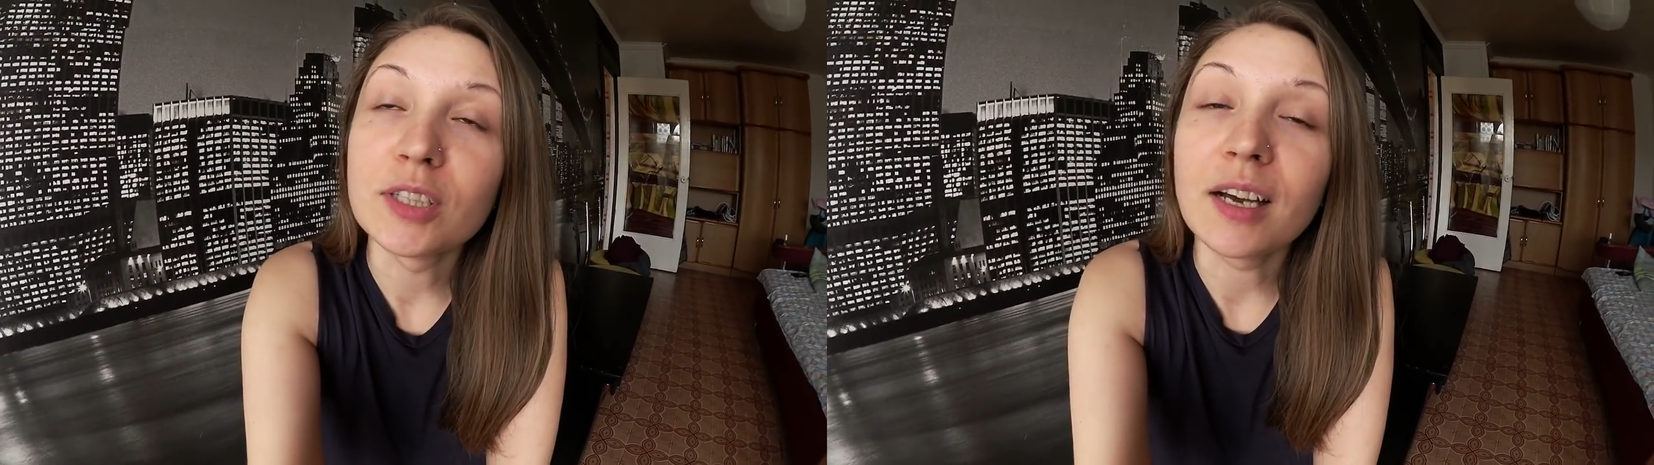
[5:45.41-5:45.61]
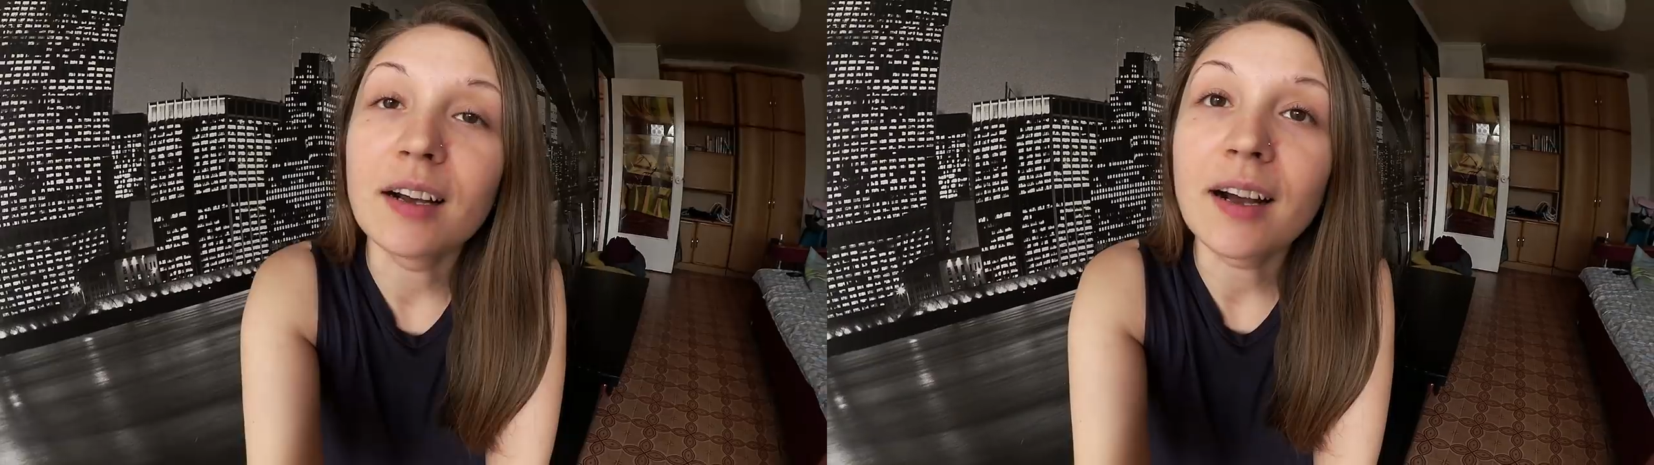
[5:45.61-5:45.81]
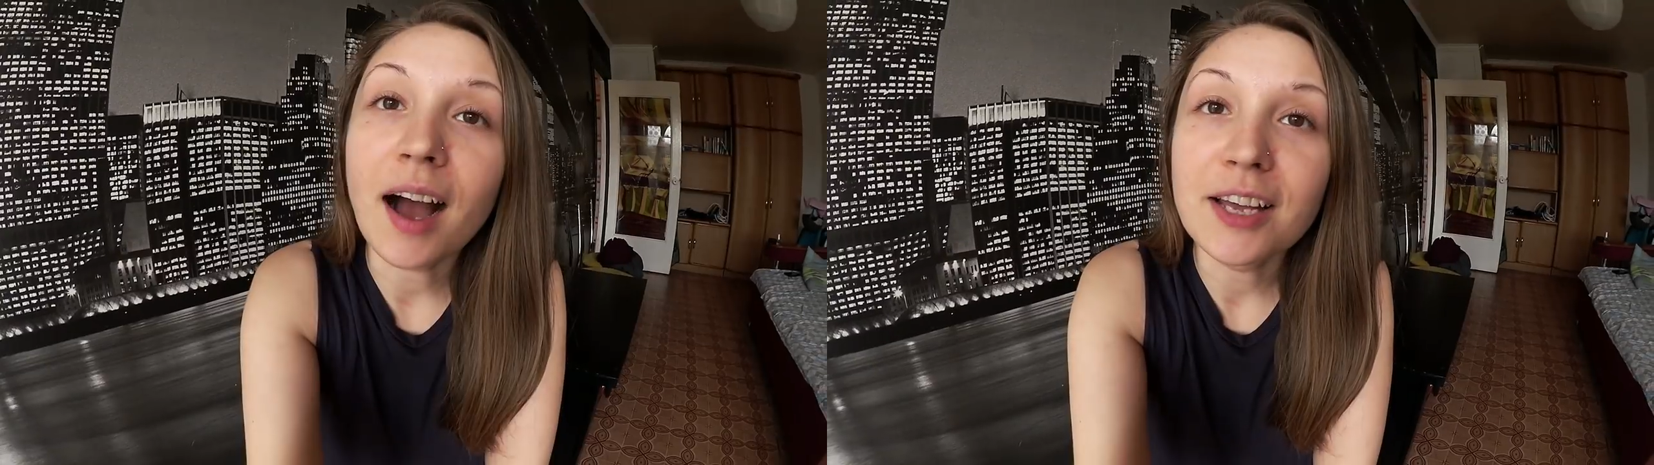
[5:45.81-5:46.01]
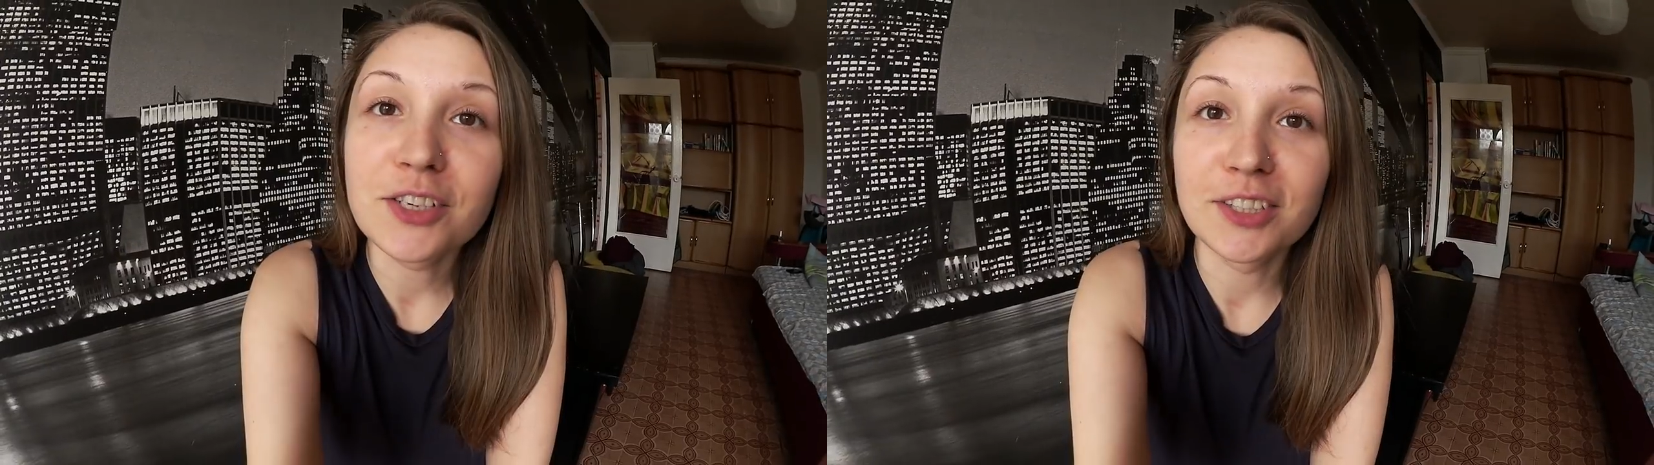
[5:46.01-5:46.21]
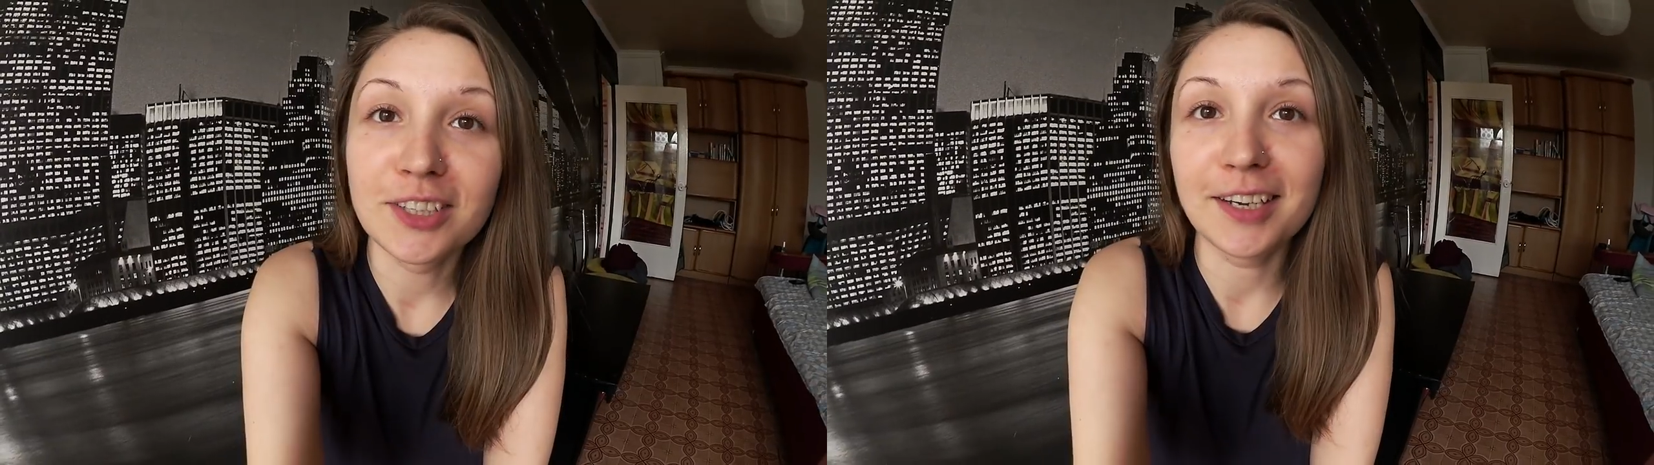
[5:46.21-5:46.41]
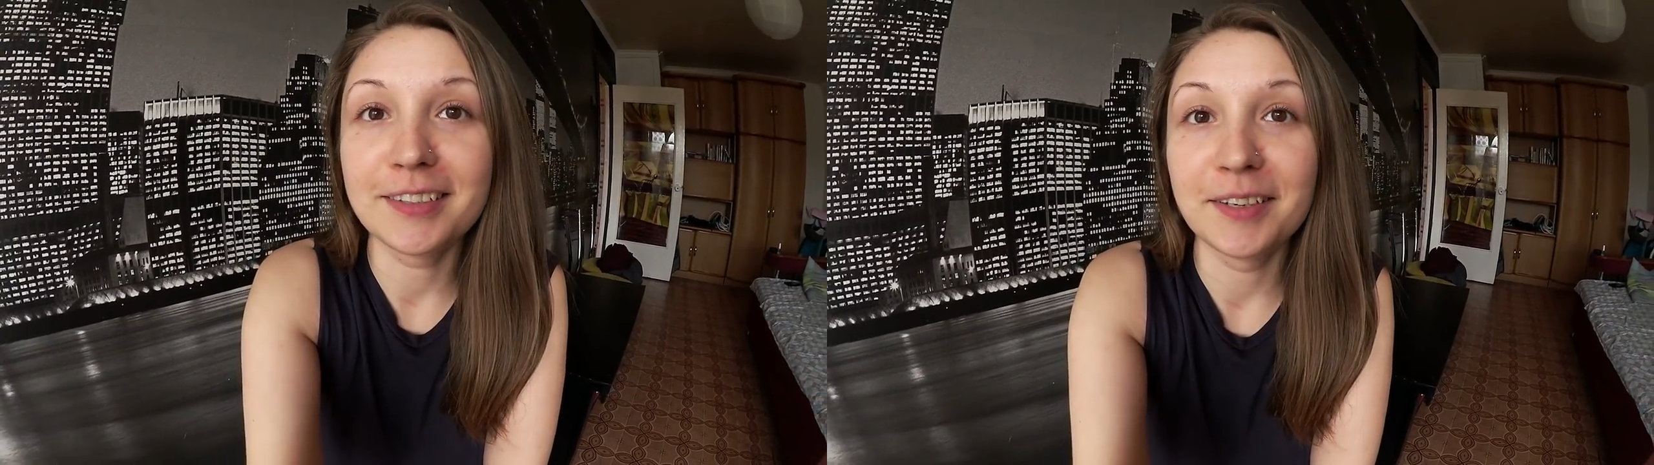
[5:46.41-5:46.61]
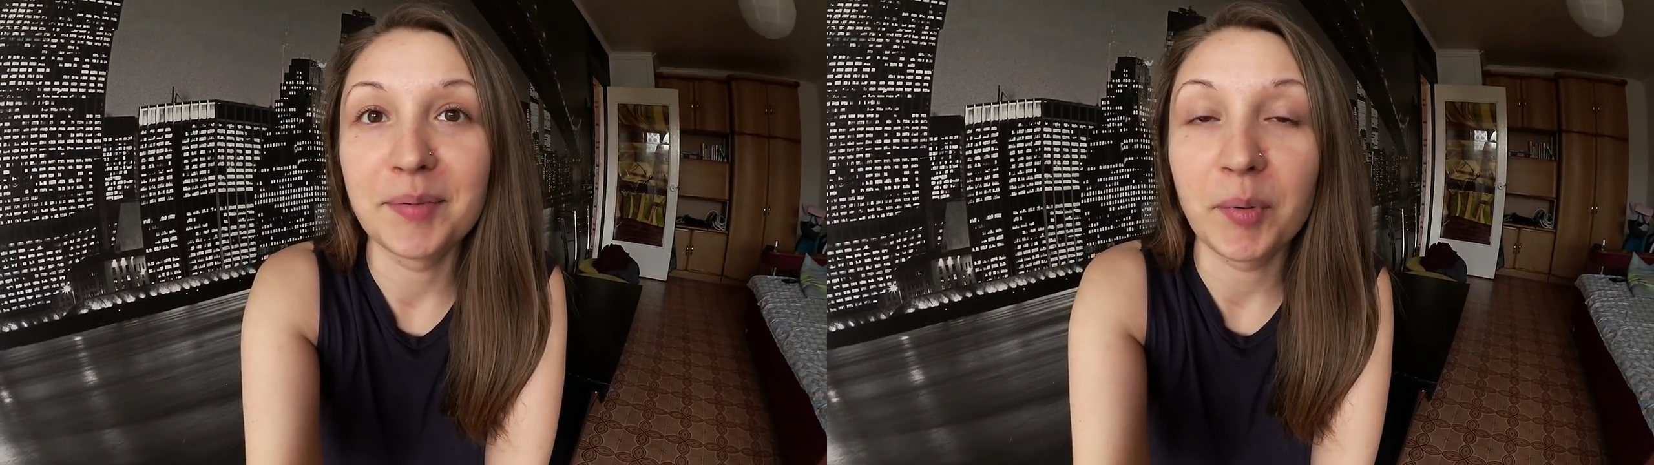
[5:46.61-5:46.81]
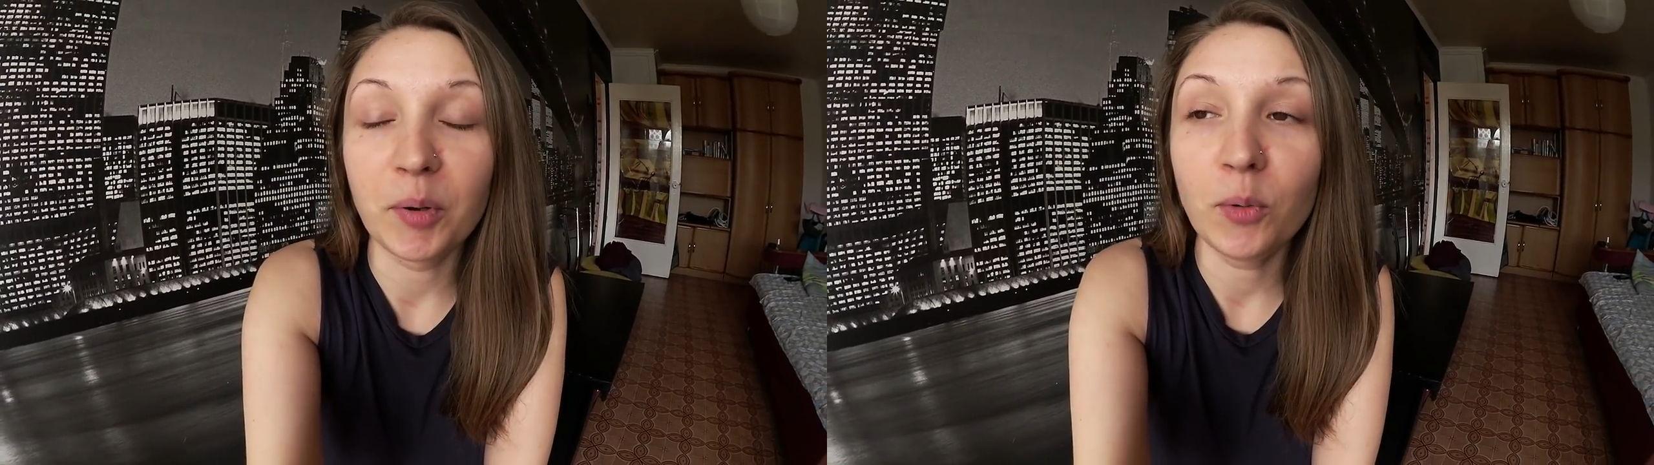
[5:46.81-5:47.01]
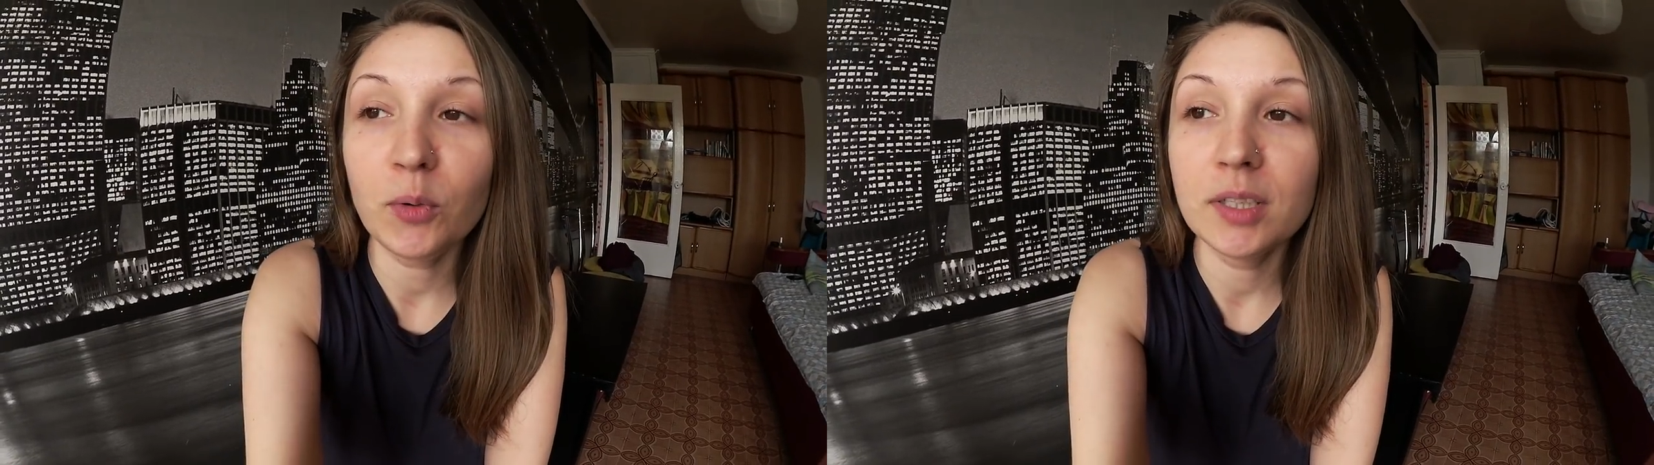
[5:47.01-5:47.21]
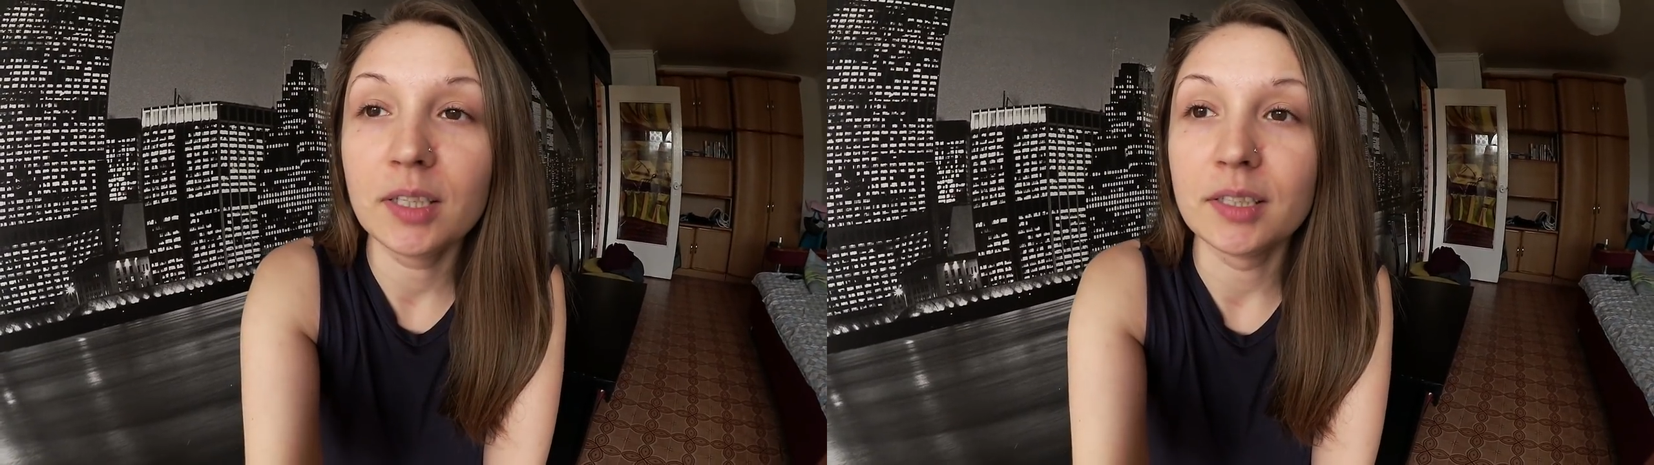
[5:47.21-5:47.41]
такая шикарная
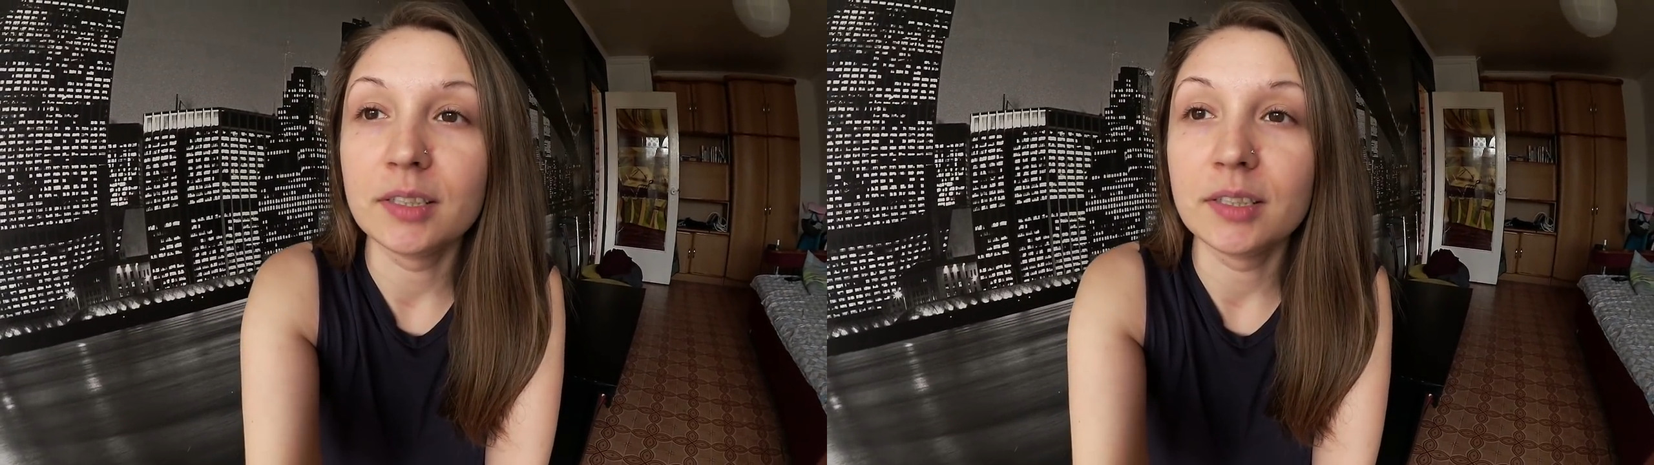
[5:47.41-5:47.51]
погода.